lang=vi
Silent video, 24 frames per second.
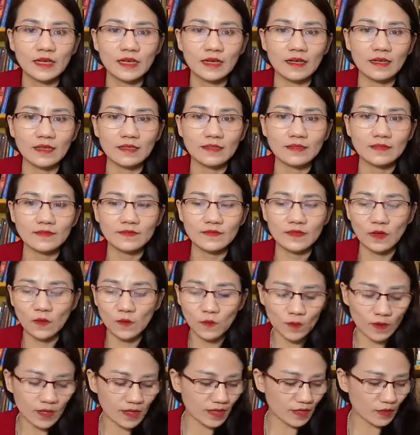à, và
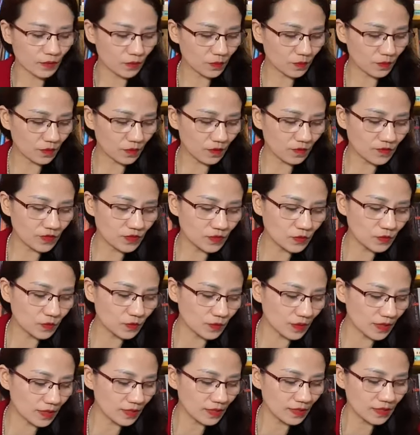hôm qua hằng cũng có ví
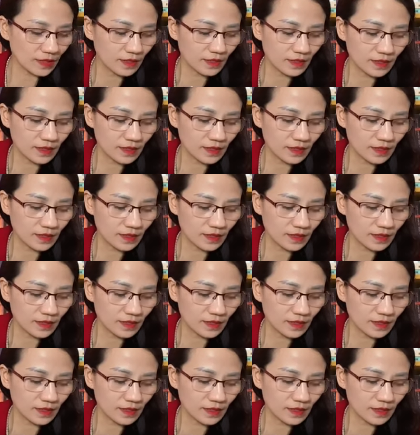dụ đấy